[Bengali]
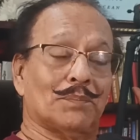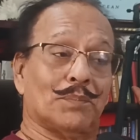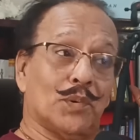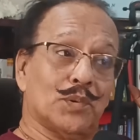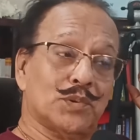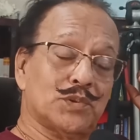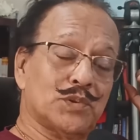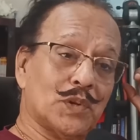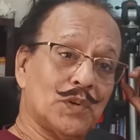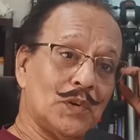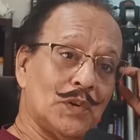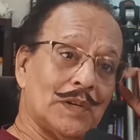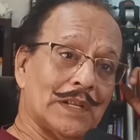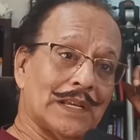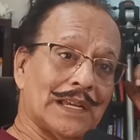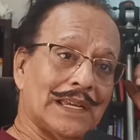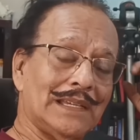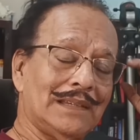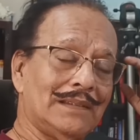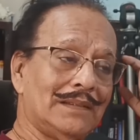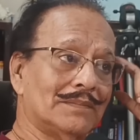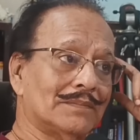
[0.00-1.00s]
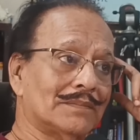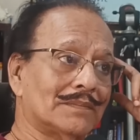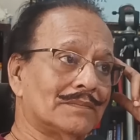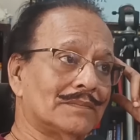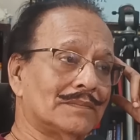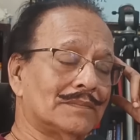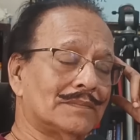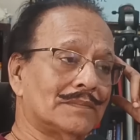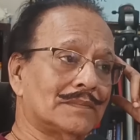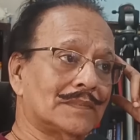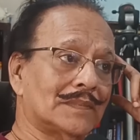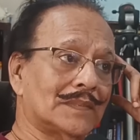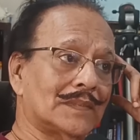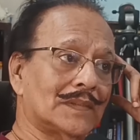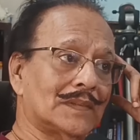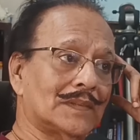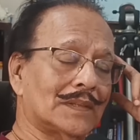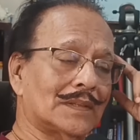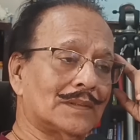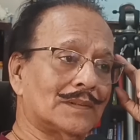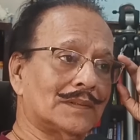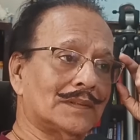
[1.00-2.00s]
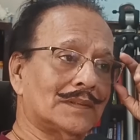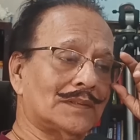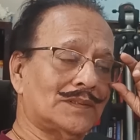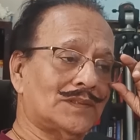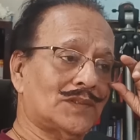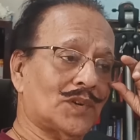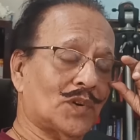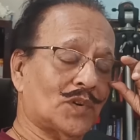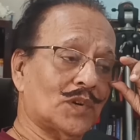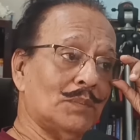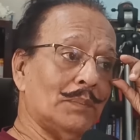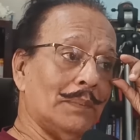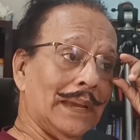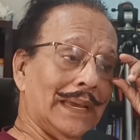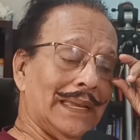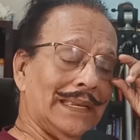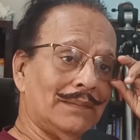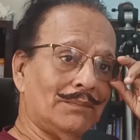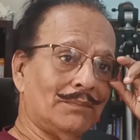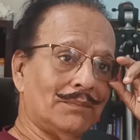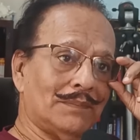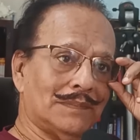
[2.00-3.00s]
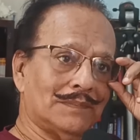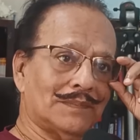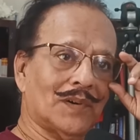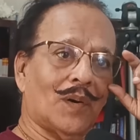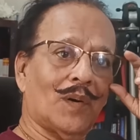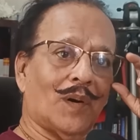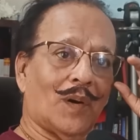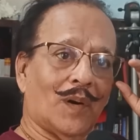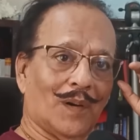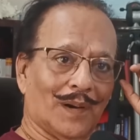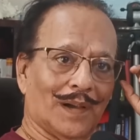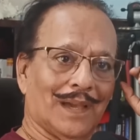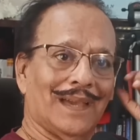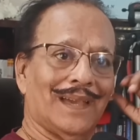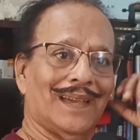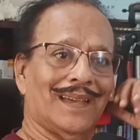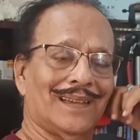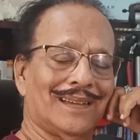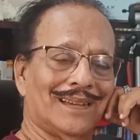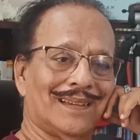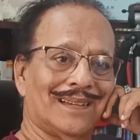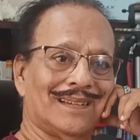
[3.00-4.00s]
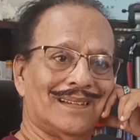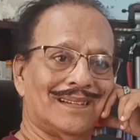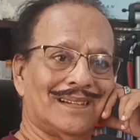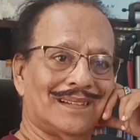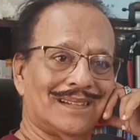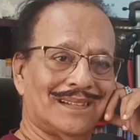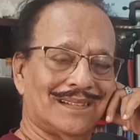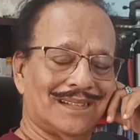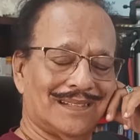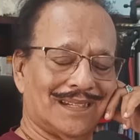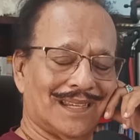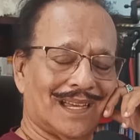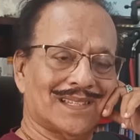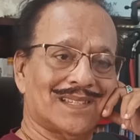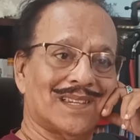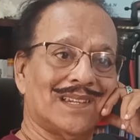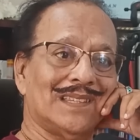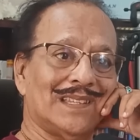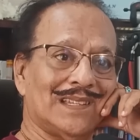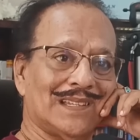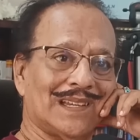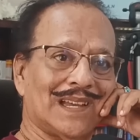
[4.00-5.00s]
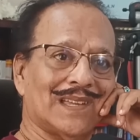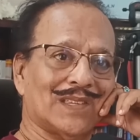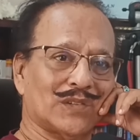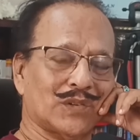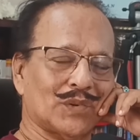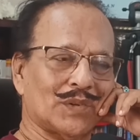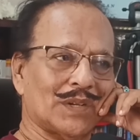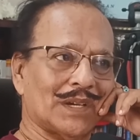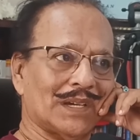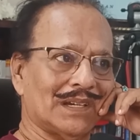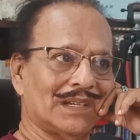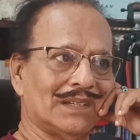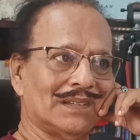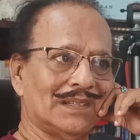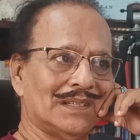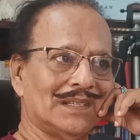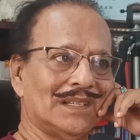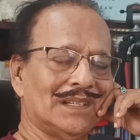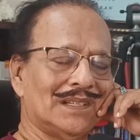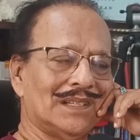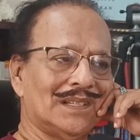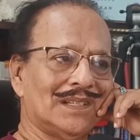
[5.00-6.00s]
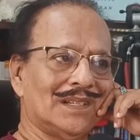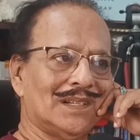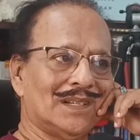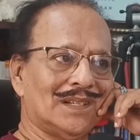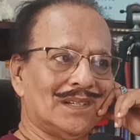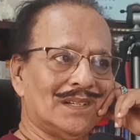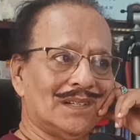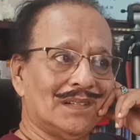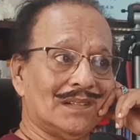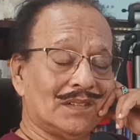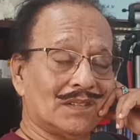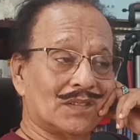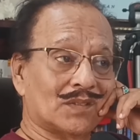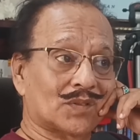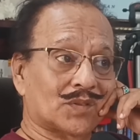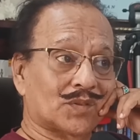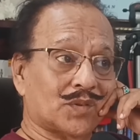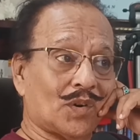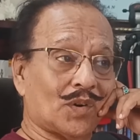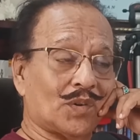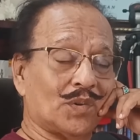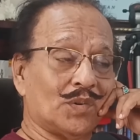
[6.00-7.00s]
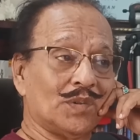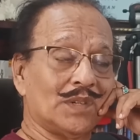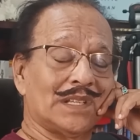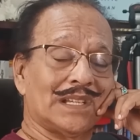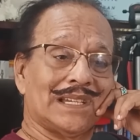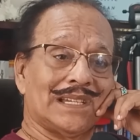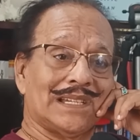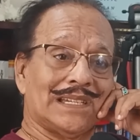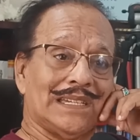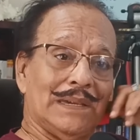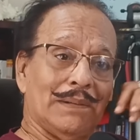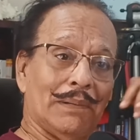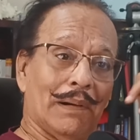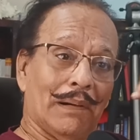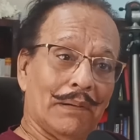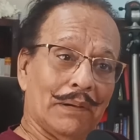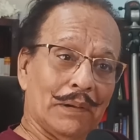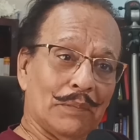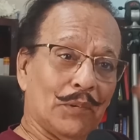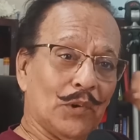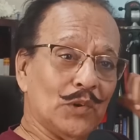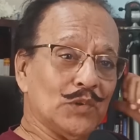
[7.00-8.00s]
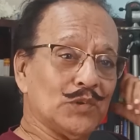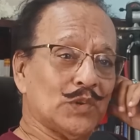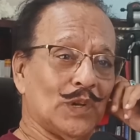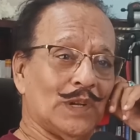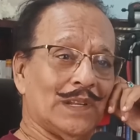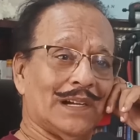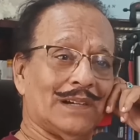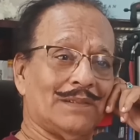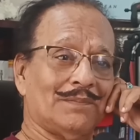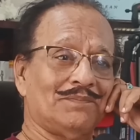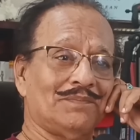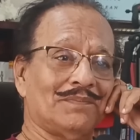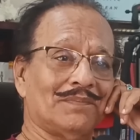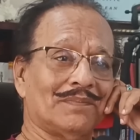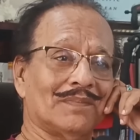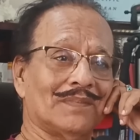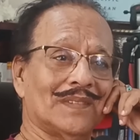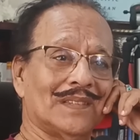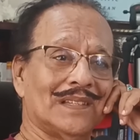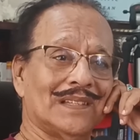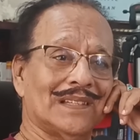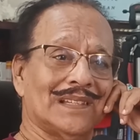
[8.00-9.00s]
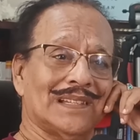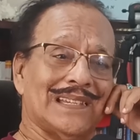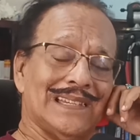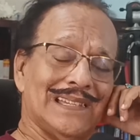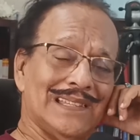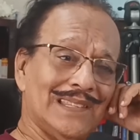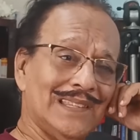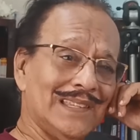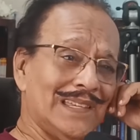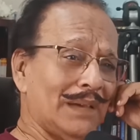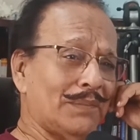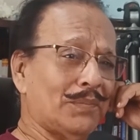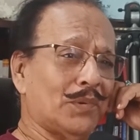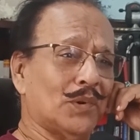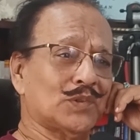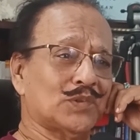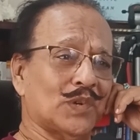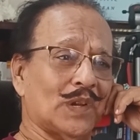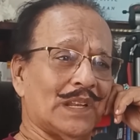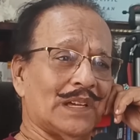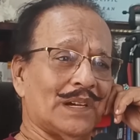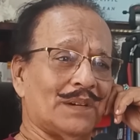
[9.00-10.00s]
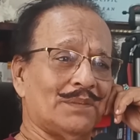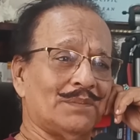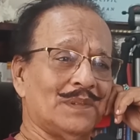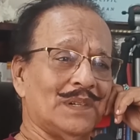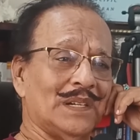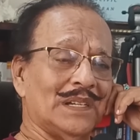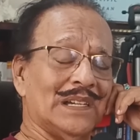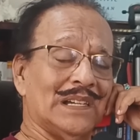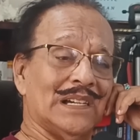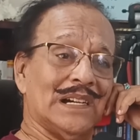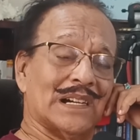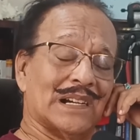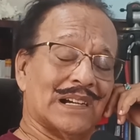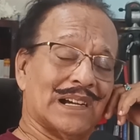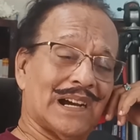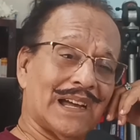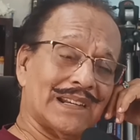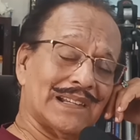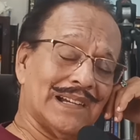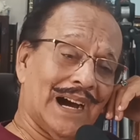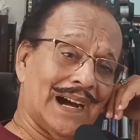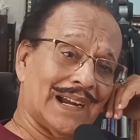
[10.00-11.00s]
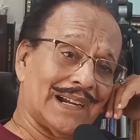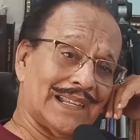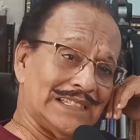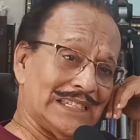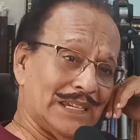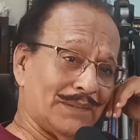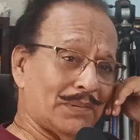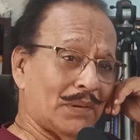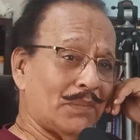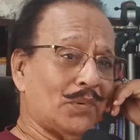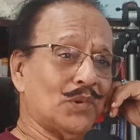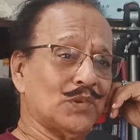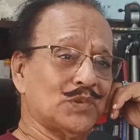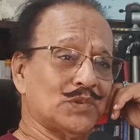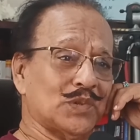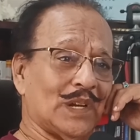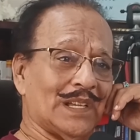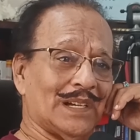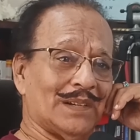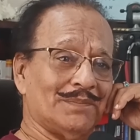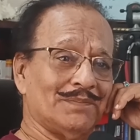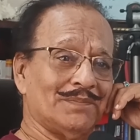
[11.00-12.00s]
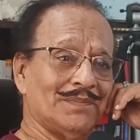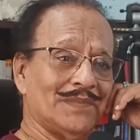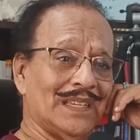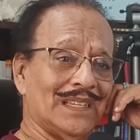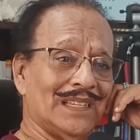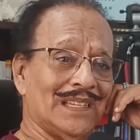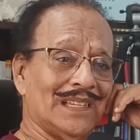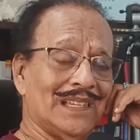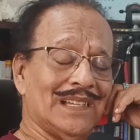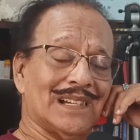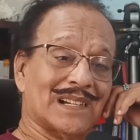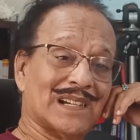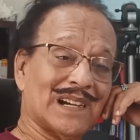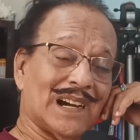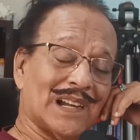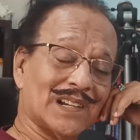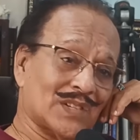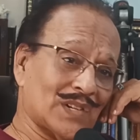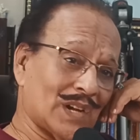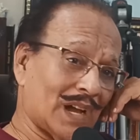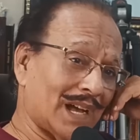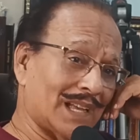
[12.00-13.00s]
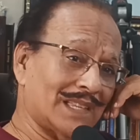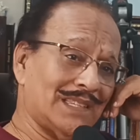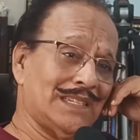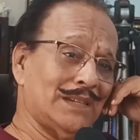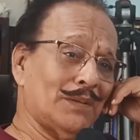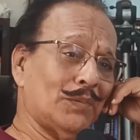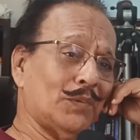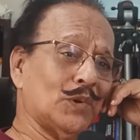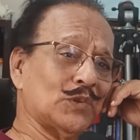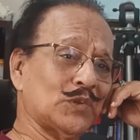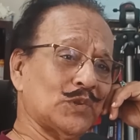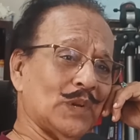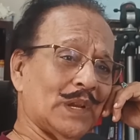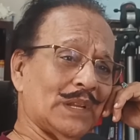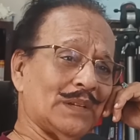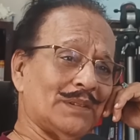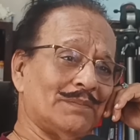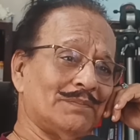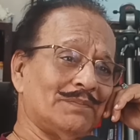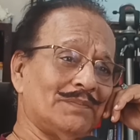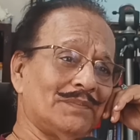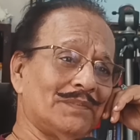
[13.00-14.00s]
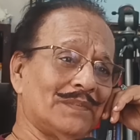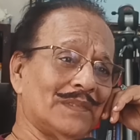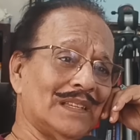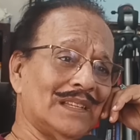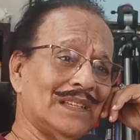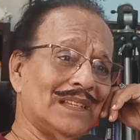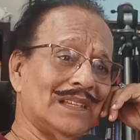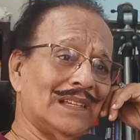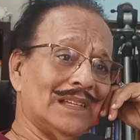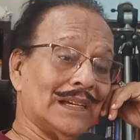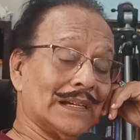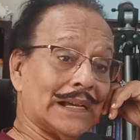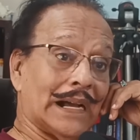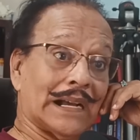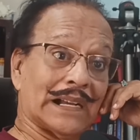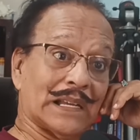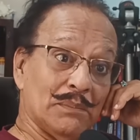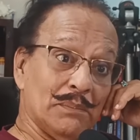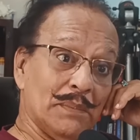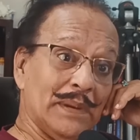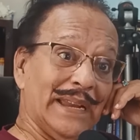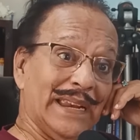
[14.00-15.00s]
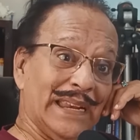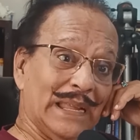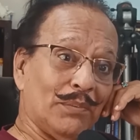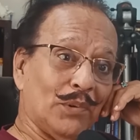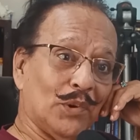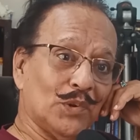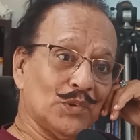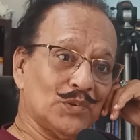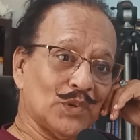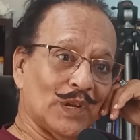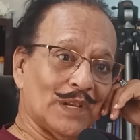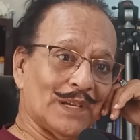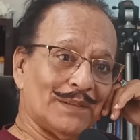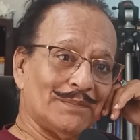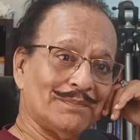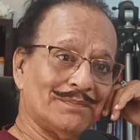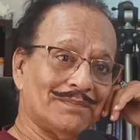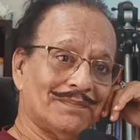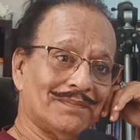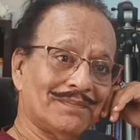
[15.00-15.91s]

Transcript: পৌঁছানোটাই যখন মেইন হয় রাজনীতি ক্ষেত্রে তখন কিভাবে পৌঁছলাম কি দিয়ে পৌঁছলাম কার ঘাড়ি চেপে পৌঁছলাম কার সাহায্যে পৌঁছলাম কাকে মেরে পৌঁছলাম